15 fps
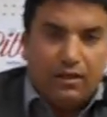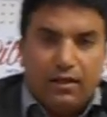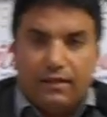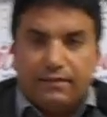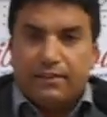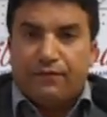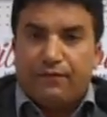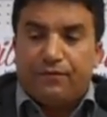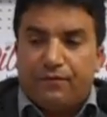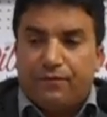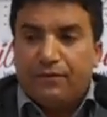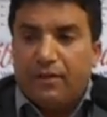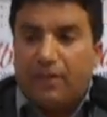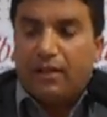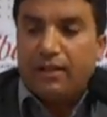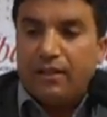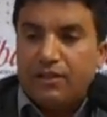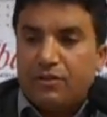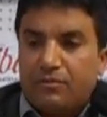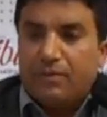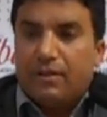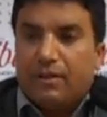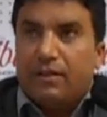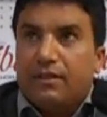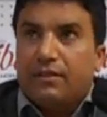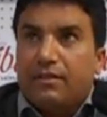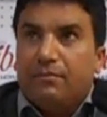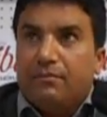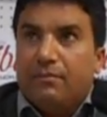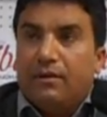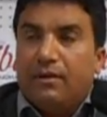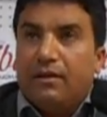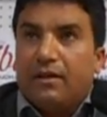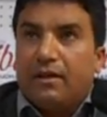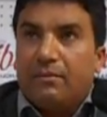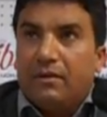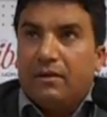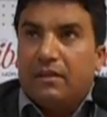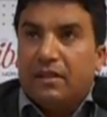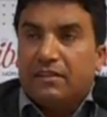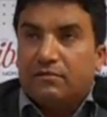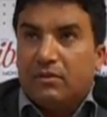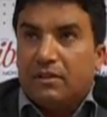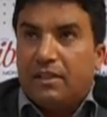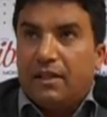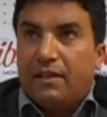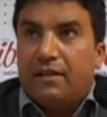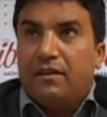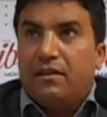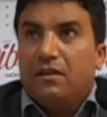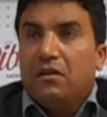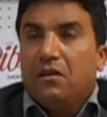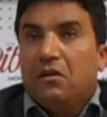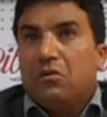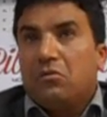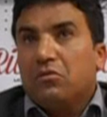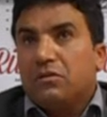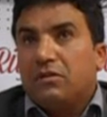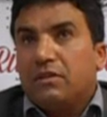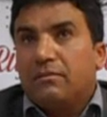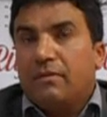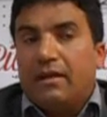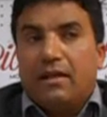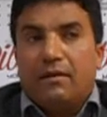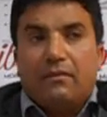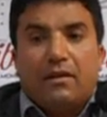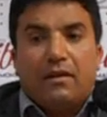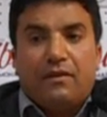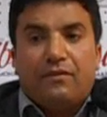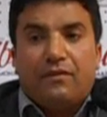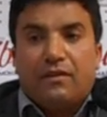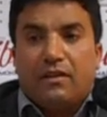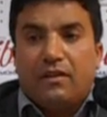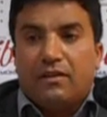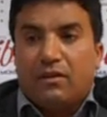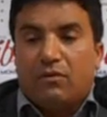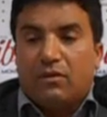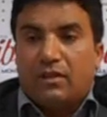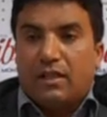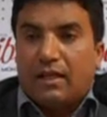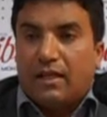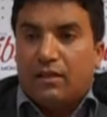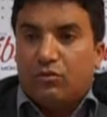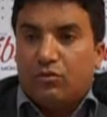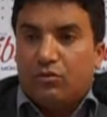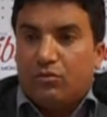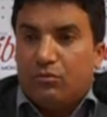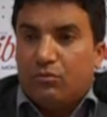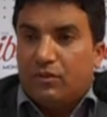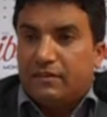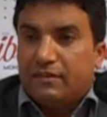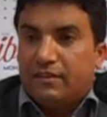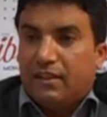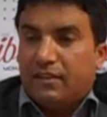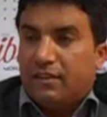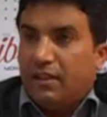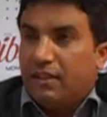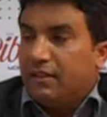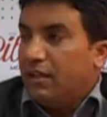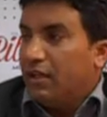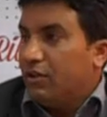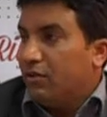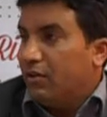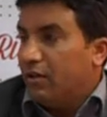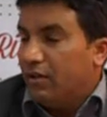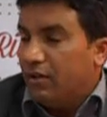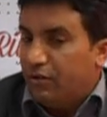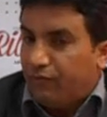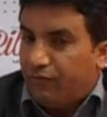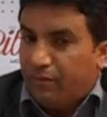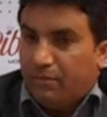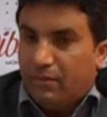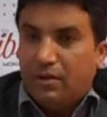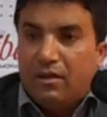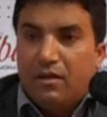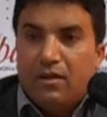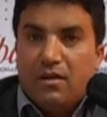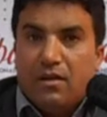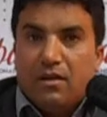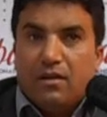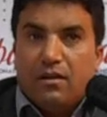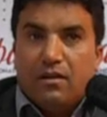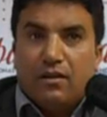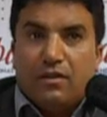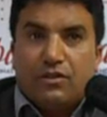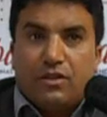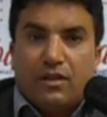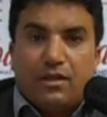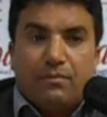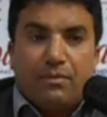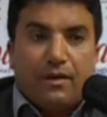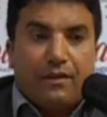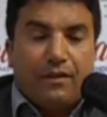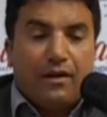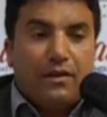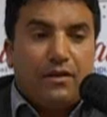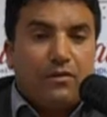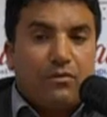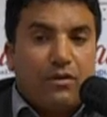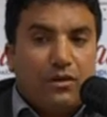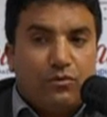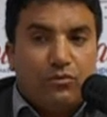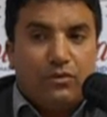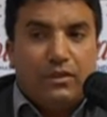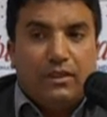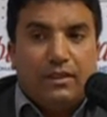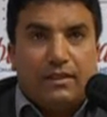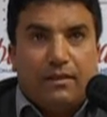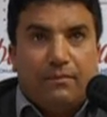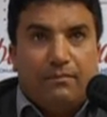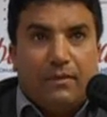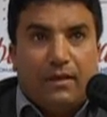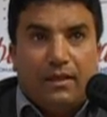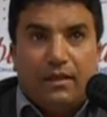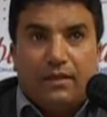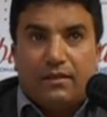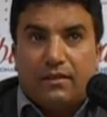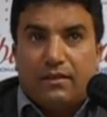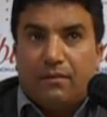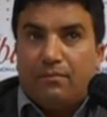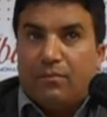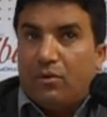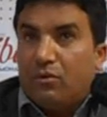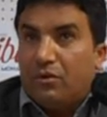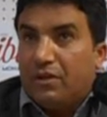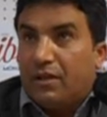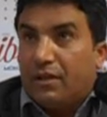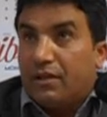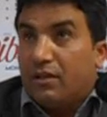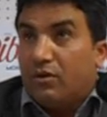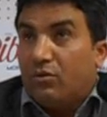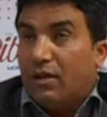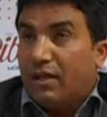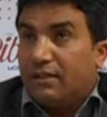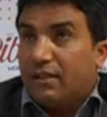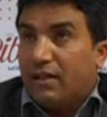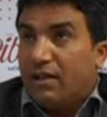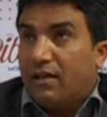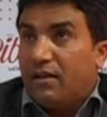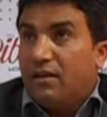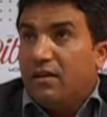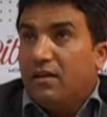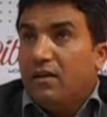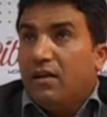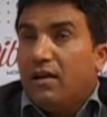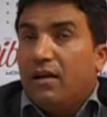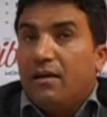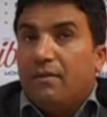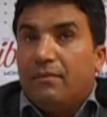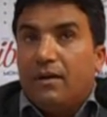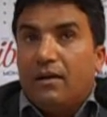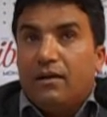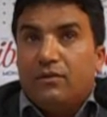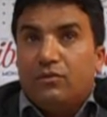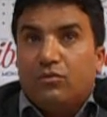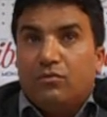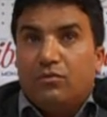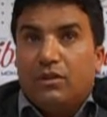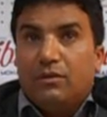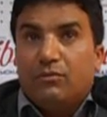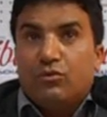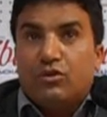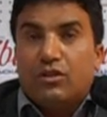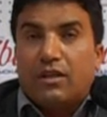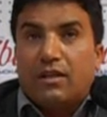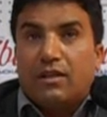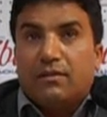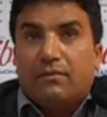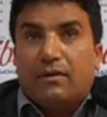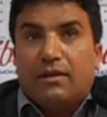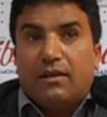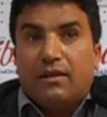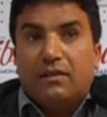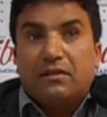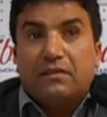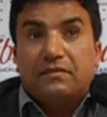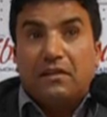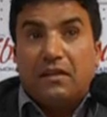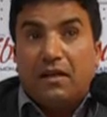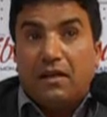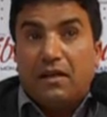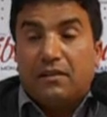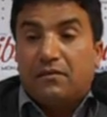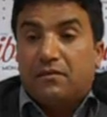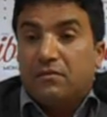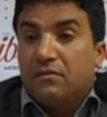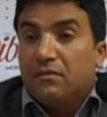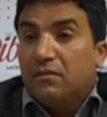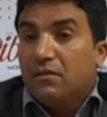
للاسف علاش معناها يتم اخماد الاصوات هذه كنت اتمنى معناها في ظل دوله القانون والمؤسسات اللي يدعيها انه فما آه، جانب قضائي وقانوني يتم معناها تتبعه اذا كانوا اخطا اما انه لمجرد معناها تصريحات